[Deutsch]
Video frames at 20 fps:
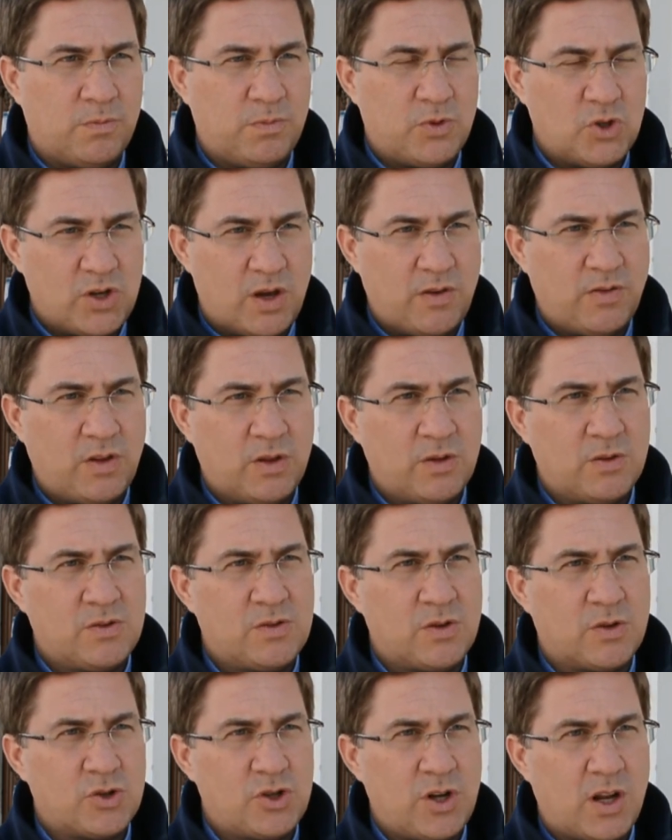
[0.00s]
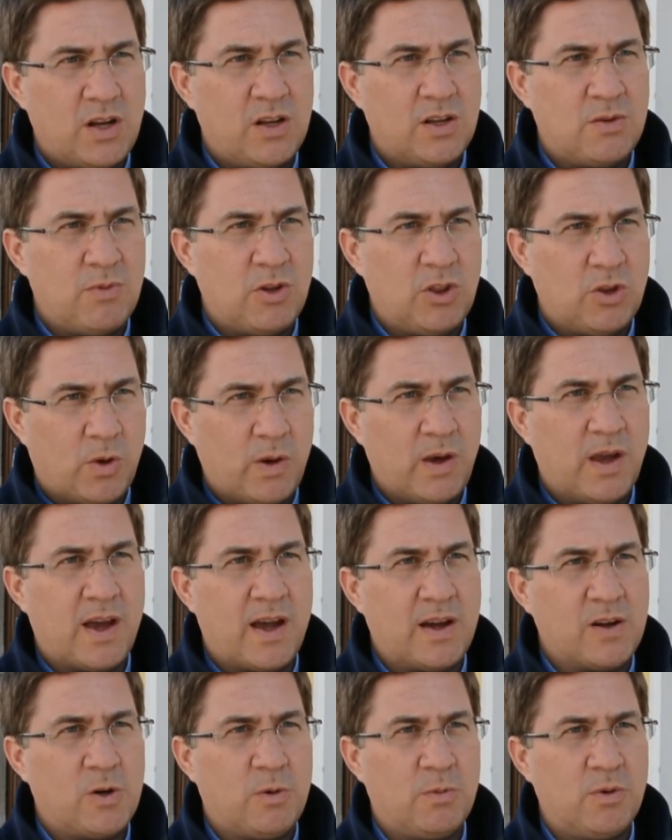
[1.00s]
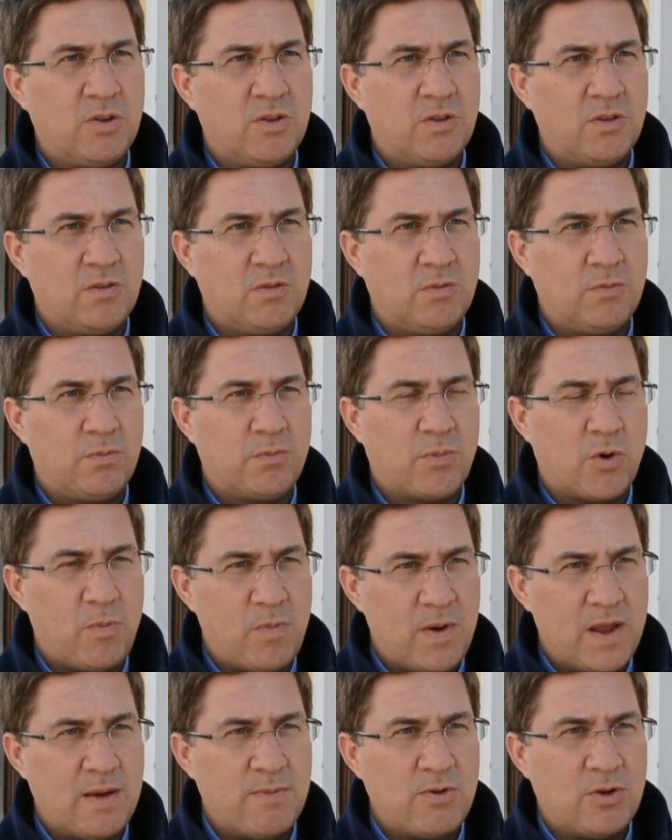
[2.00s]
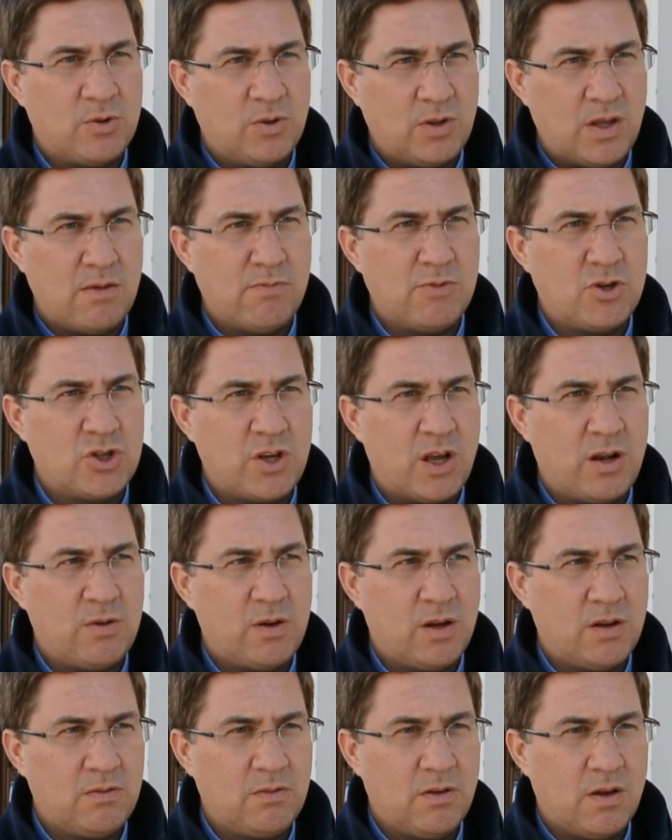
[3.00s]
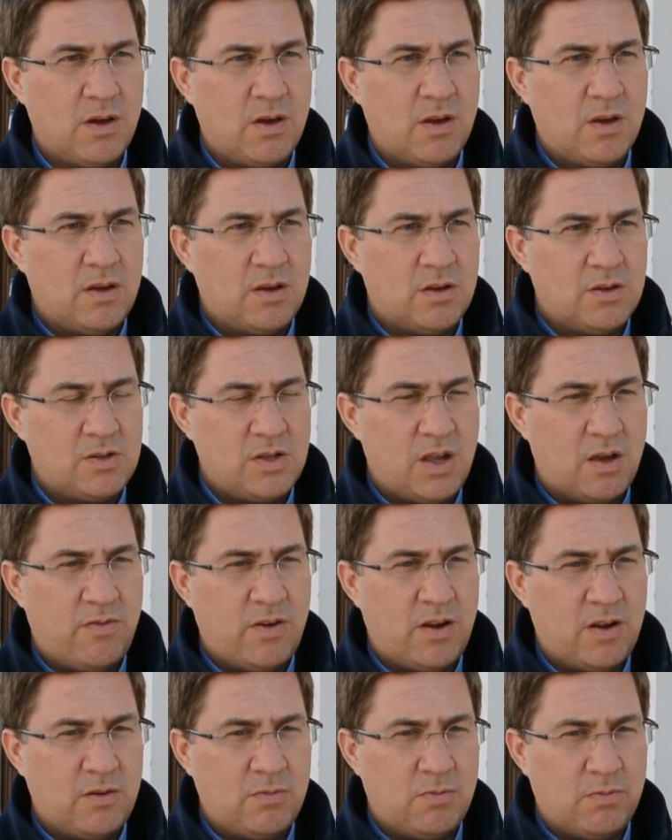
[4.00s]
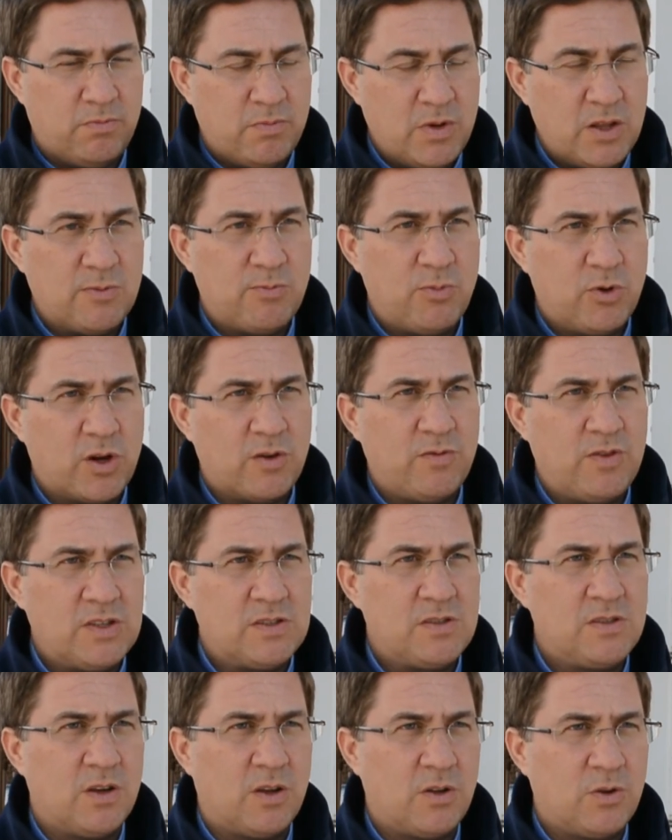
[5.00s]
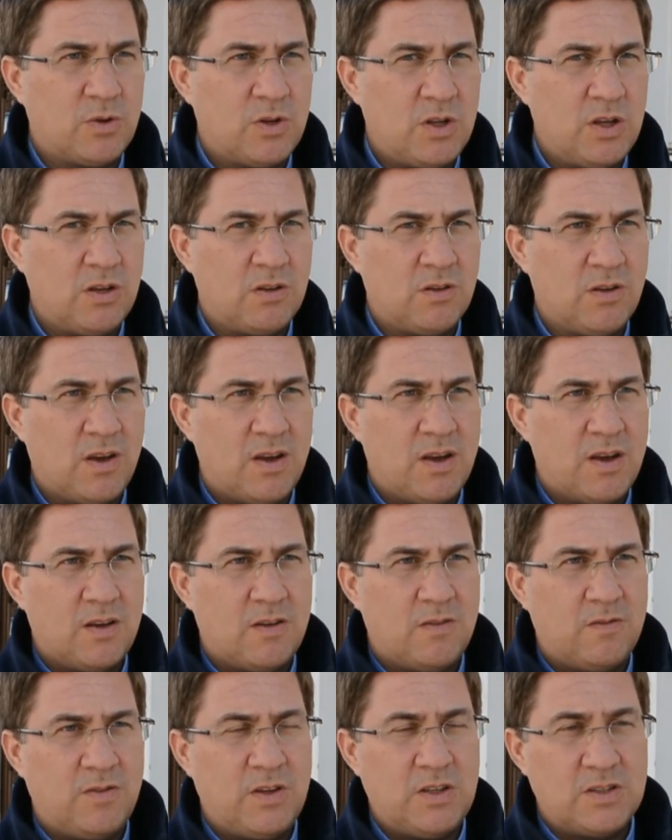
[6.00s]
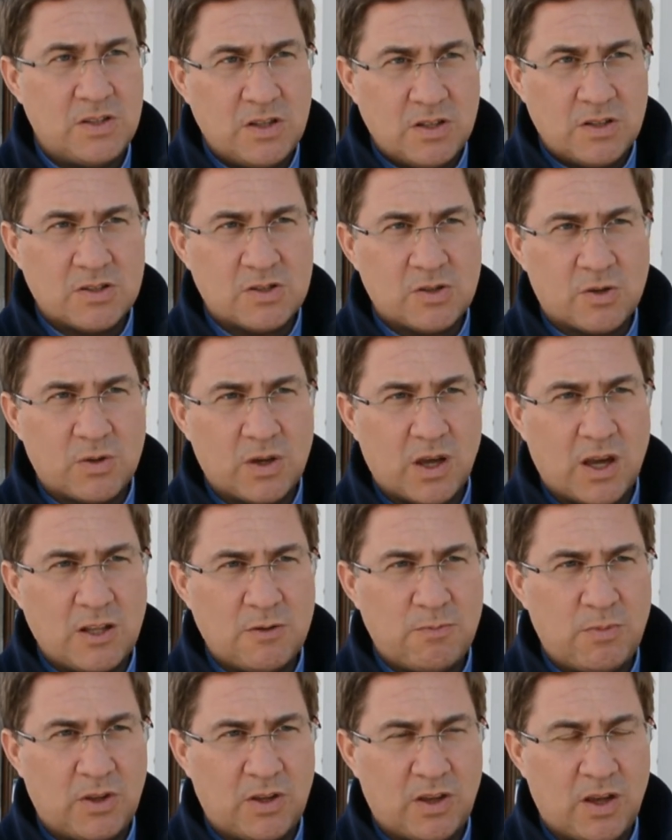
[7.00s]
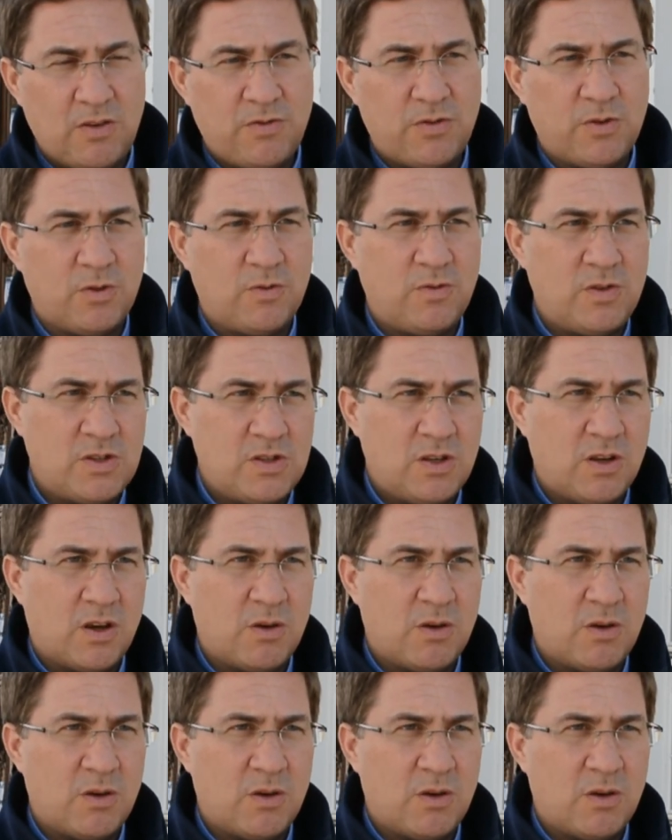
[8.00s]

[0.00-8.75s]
beschäftigen uns auch ständig mit neu herankommenden Problemen und Themenstellungen. Äh, sehr viele Mitbürger wissen ja noch nicht, wie sie das konkret betrifft und wie sie